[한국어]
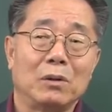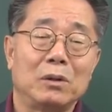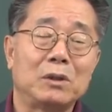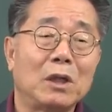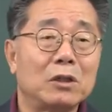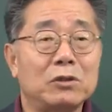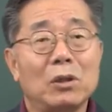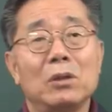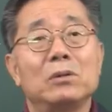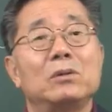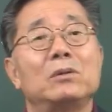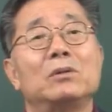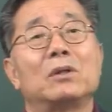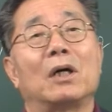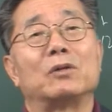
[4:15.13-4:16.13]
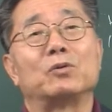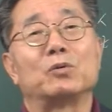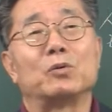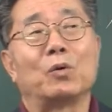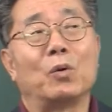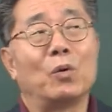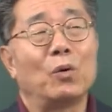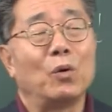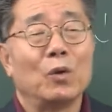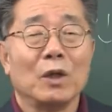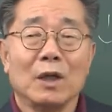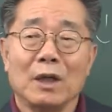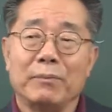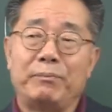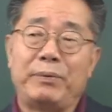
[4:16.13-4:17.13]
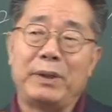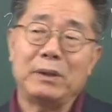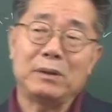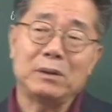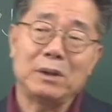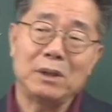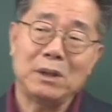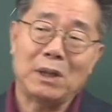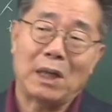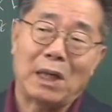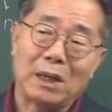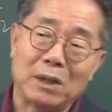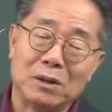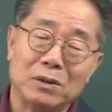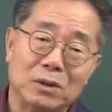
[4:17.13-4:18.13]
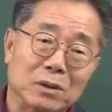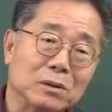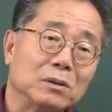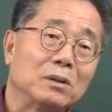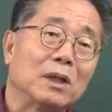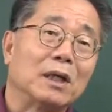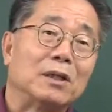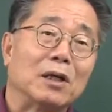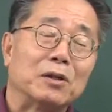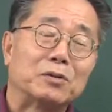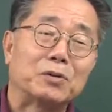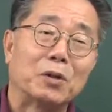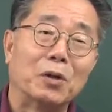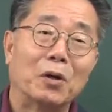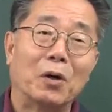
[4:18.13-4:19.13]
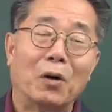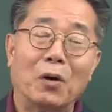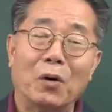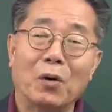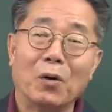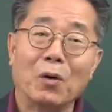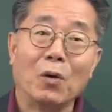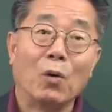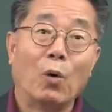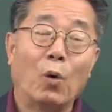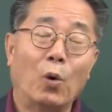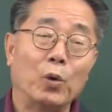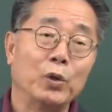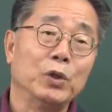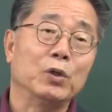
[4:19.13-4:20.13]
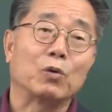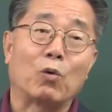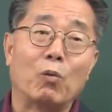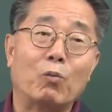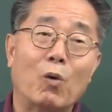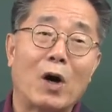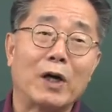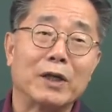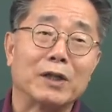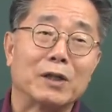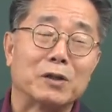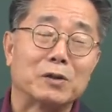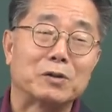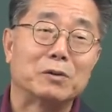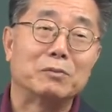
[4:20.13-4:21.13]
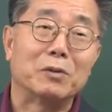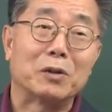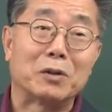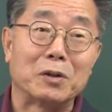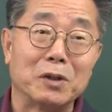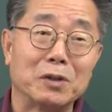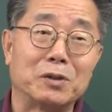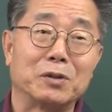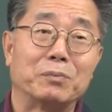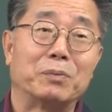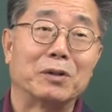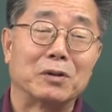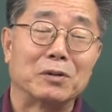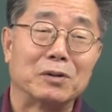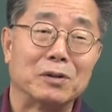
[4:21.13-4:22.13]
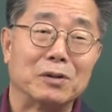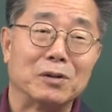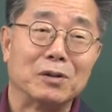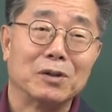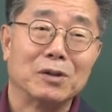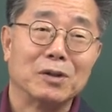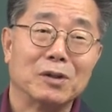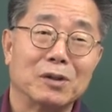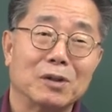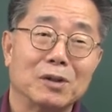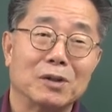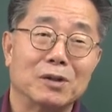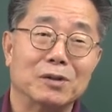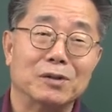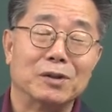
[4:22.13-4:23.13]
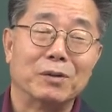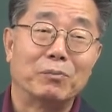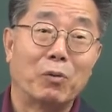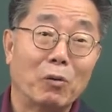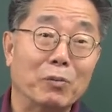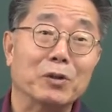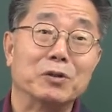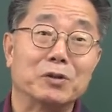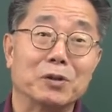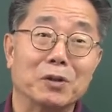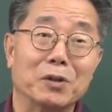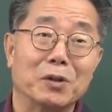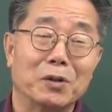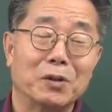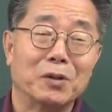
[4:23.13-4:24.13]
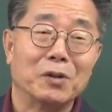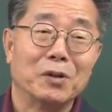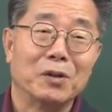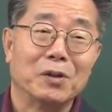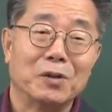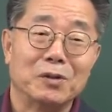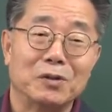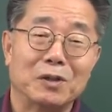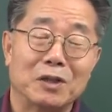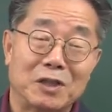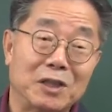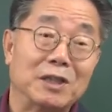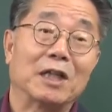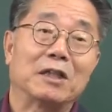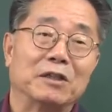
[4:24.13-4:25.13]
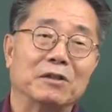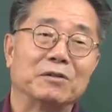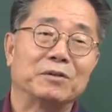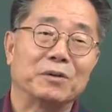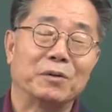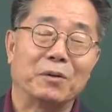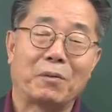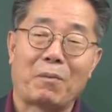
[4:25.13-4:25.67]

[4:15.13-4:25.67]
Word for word: 제가 철들어 가지고 비극이라는 연극에 대해서 오히려 공부하게 된 것은 뭐 그리스 비극을 이제 보면서 이제 시작이 됐어요.